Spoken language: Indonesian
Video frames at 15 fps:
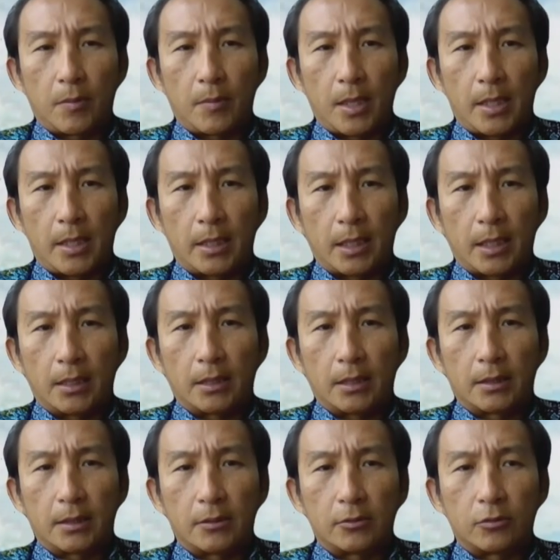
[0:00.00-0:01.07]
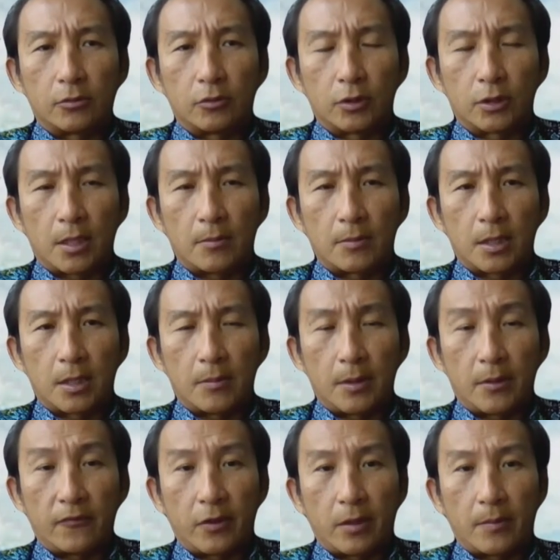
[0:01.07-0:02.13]
pembalikan untuk
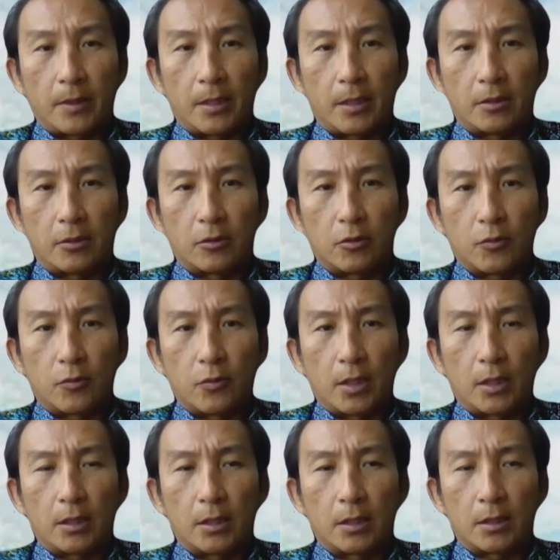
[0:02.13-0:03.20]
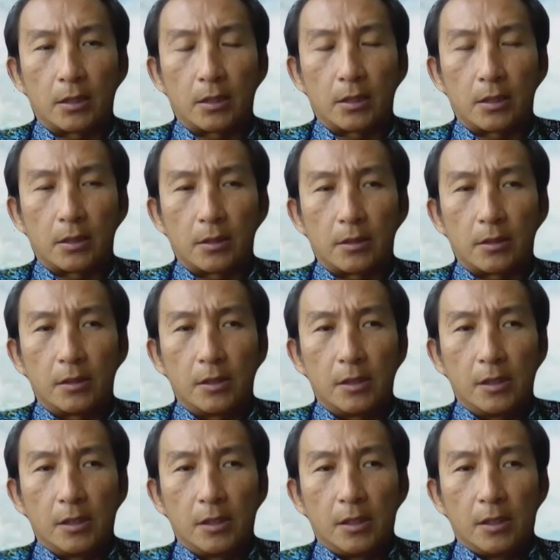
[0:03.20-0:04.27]
saham-saham yang fundamental cukup kuat eh,
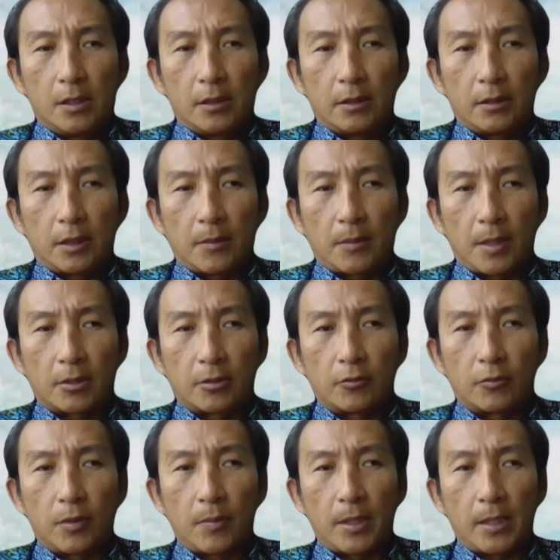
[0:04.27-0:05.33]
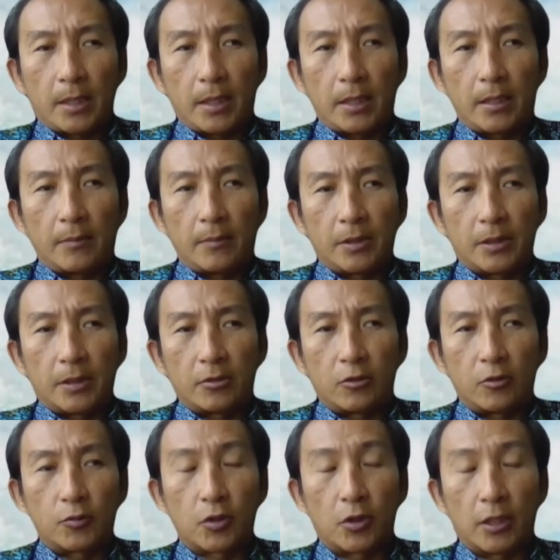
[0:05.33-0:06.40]
termasuk pembalikan yang bisa
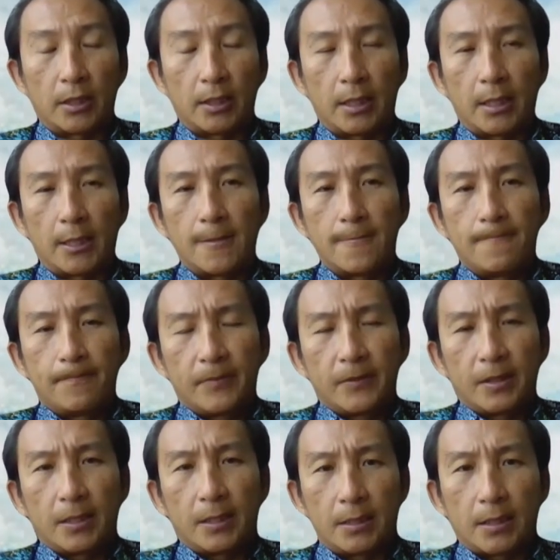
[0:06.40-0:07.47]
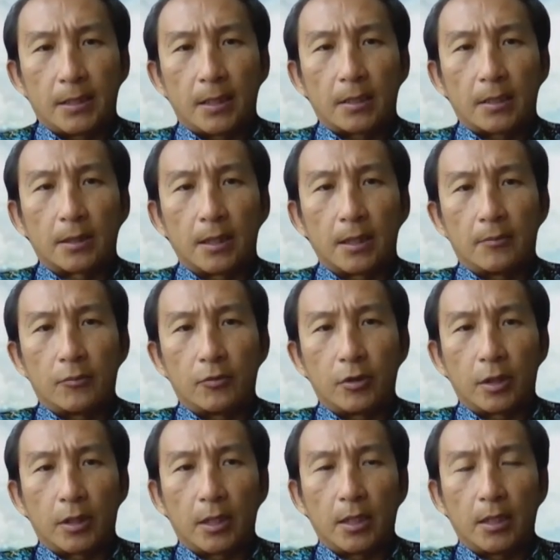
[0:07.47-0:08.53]
cukup solid ya. Jadi saya rasa
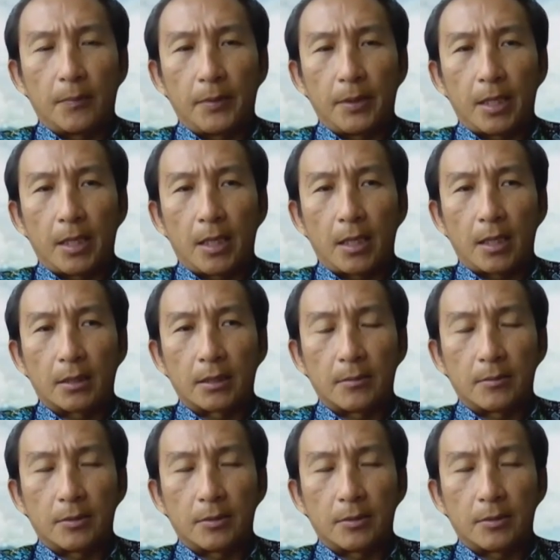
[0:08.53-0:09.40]
mungkin lebih ke arah